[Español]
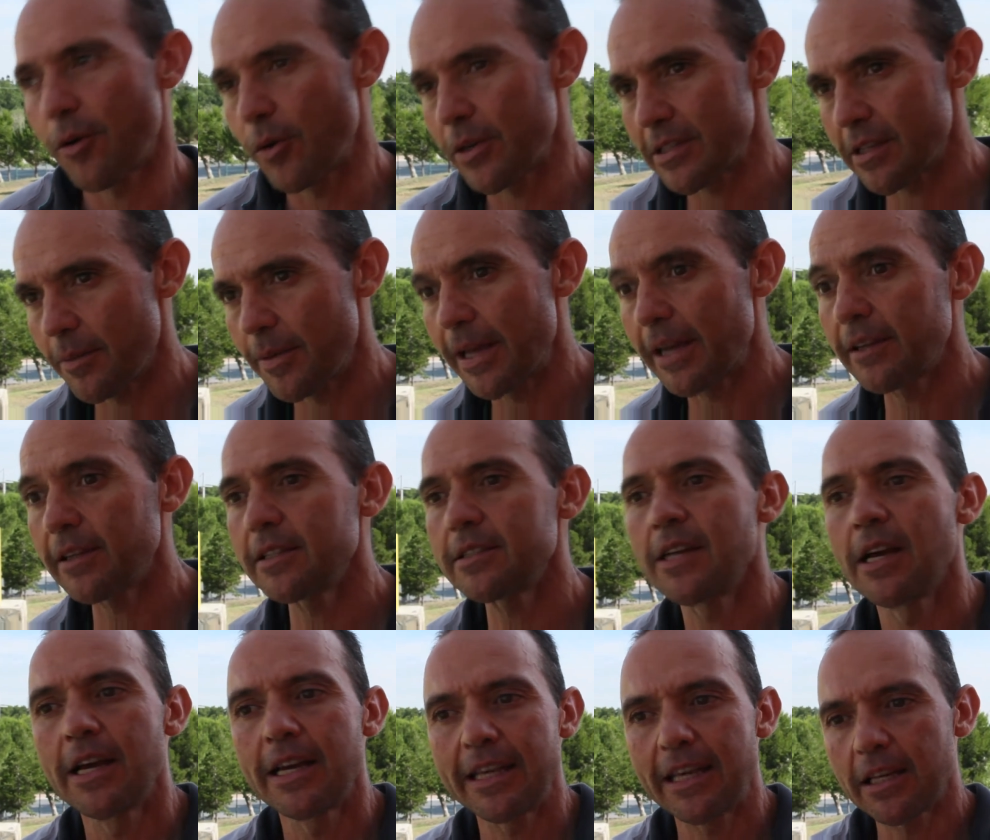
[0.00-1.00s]
aguas abiertas
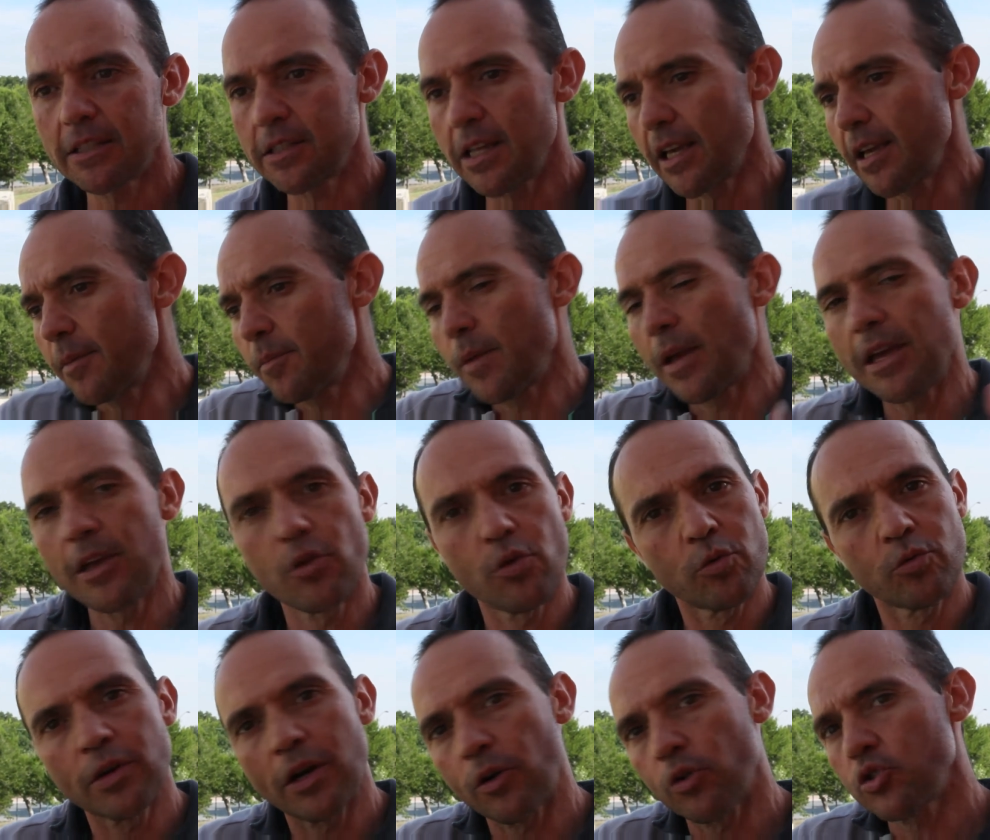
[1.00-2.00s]
y así me he ido
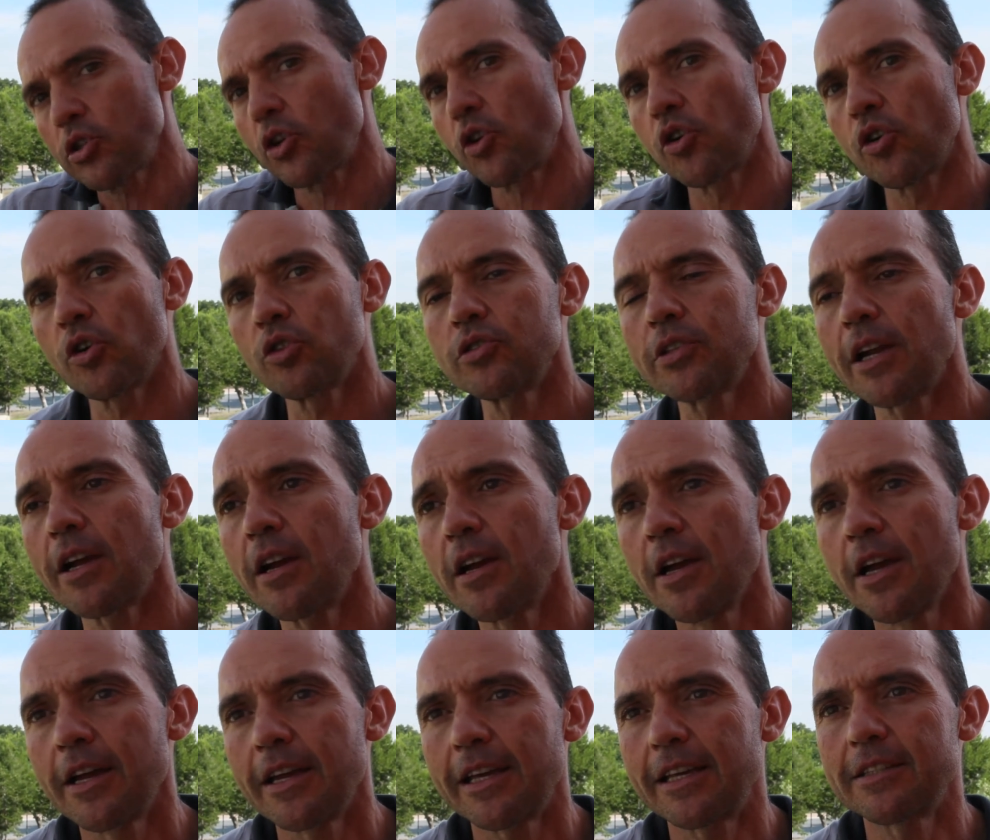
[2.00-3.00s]
una cosa con otra
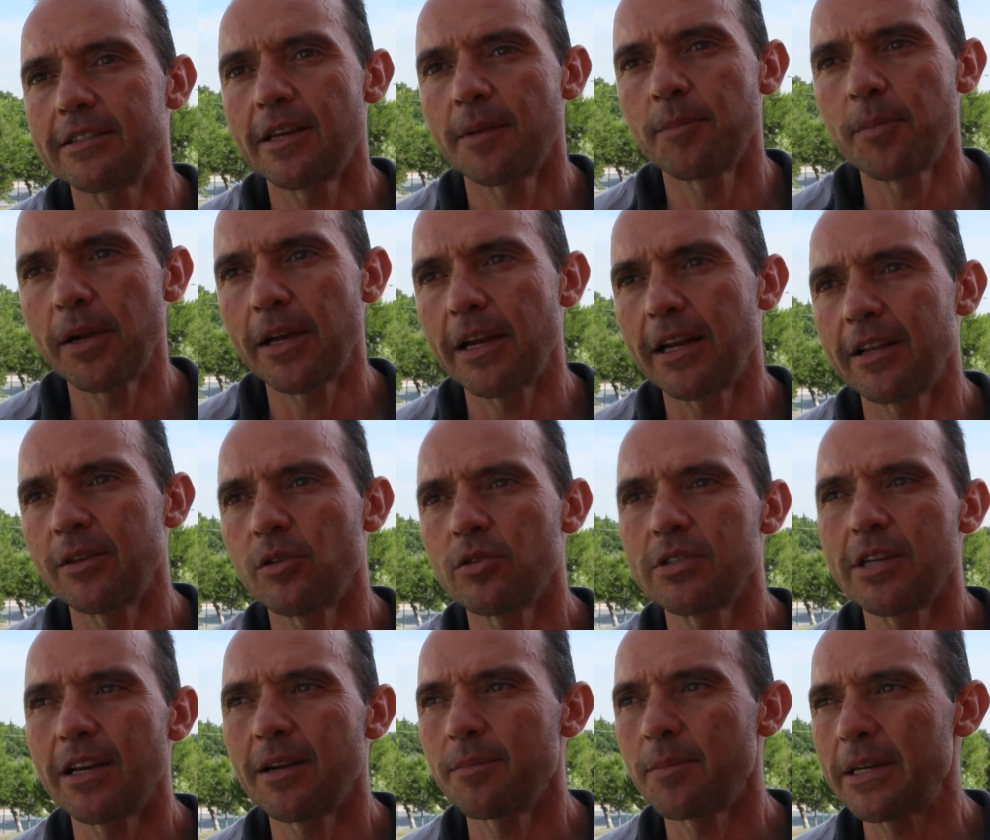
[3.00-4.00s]
y siempre queriendo
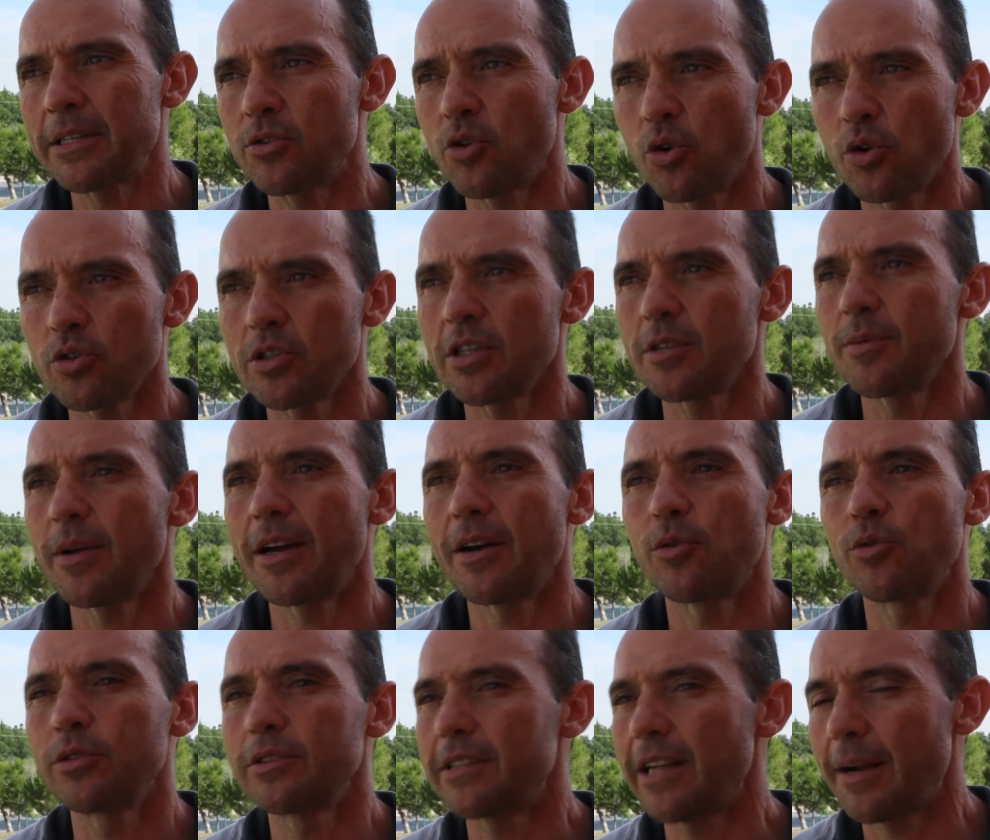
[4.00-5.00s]
hacer más cosas, va
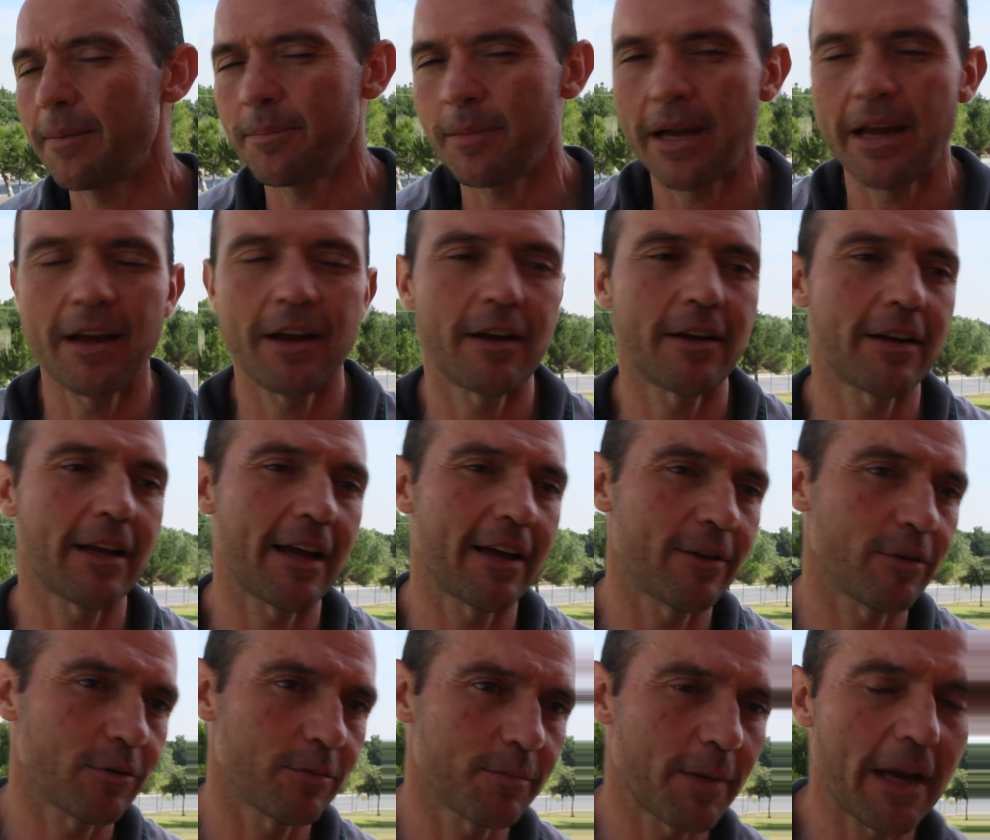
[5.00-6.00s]
Ultraman,
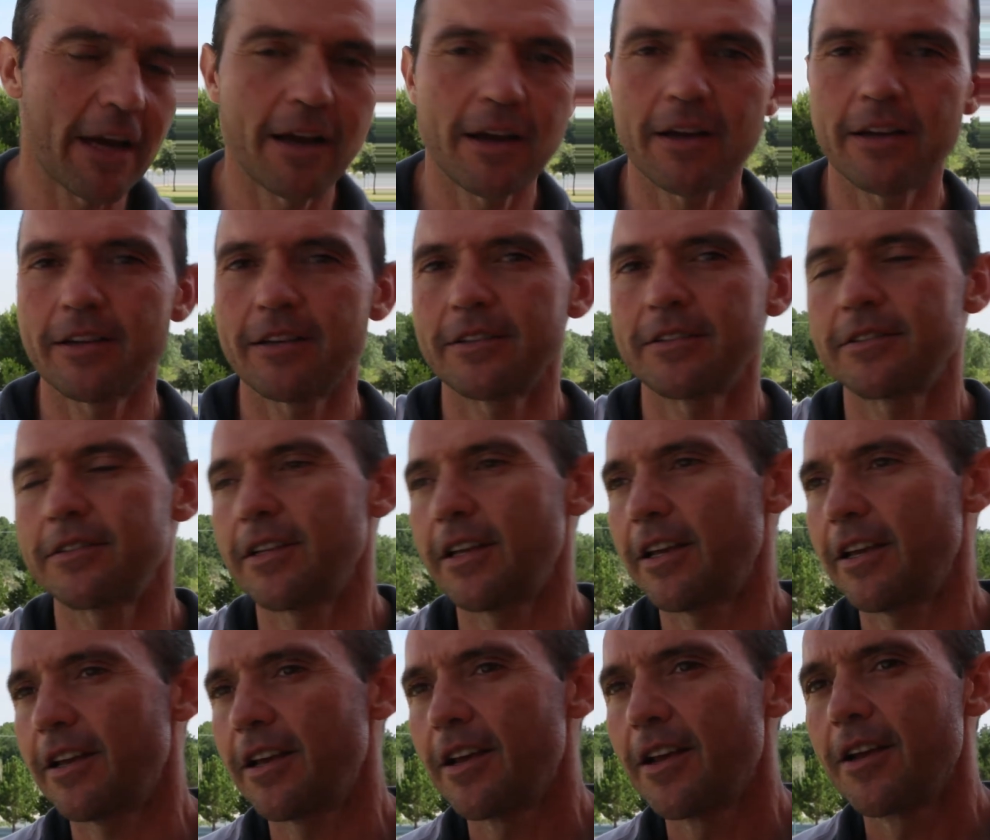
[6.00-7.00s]
Ironman,
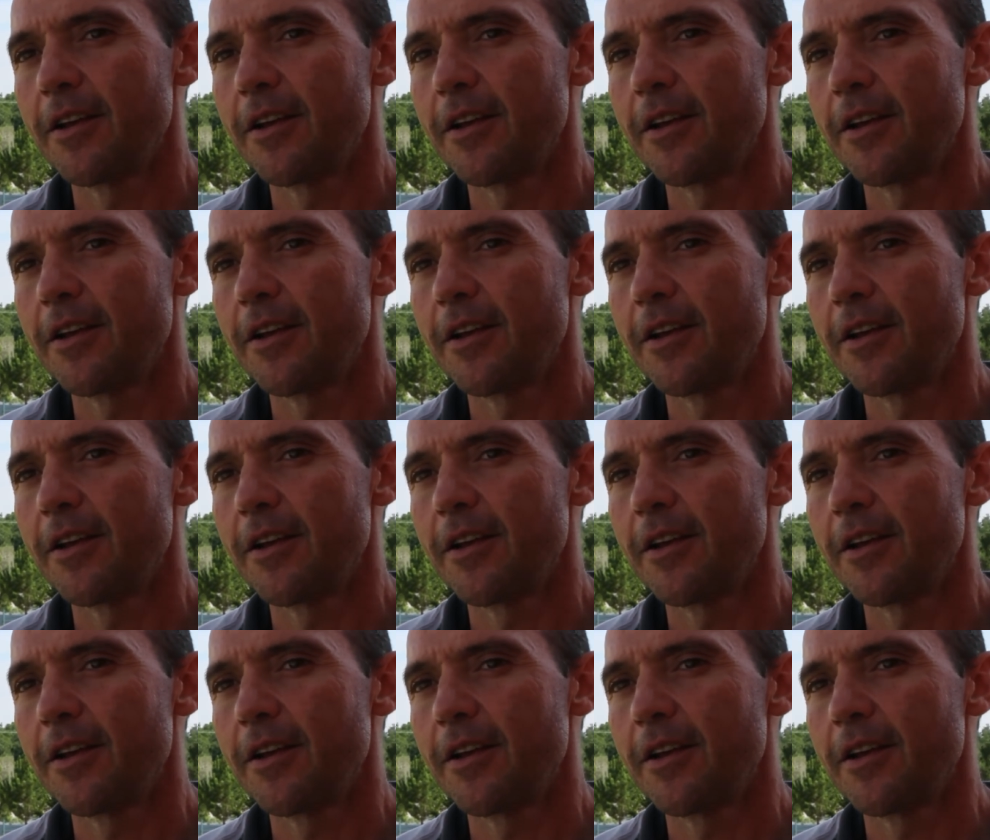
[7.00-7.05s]
este,